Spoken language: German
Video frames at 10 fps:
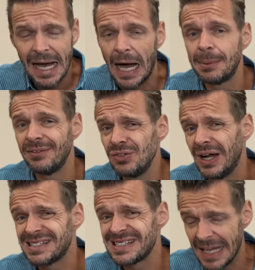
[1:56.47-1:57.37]
Aber wenn du
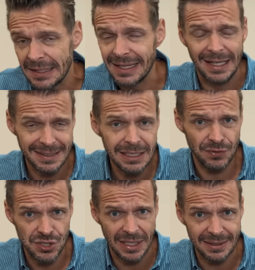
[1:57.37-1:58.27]
als Landrat nicht
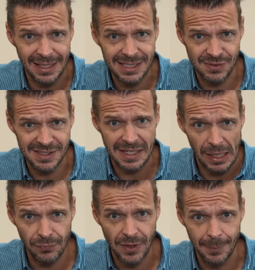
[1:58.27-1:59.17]
verstanden hast, was deine
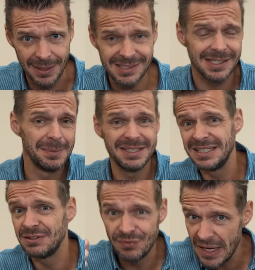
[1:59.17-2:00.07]
Aufgabe ist, nämlich
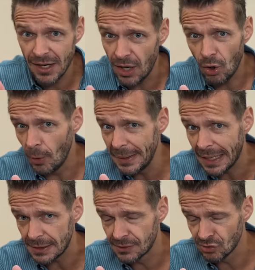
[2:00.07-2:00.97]
dich weder um
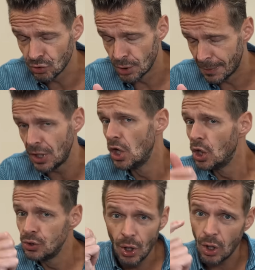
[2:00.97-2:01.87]
Migranten zu kümmern,
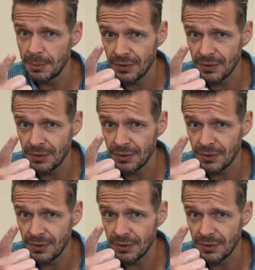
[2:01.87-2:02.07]
noch um die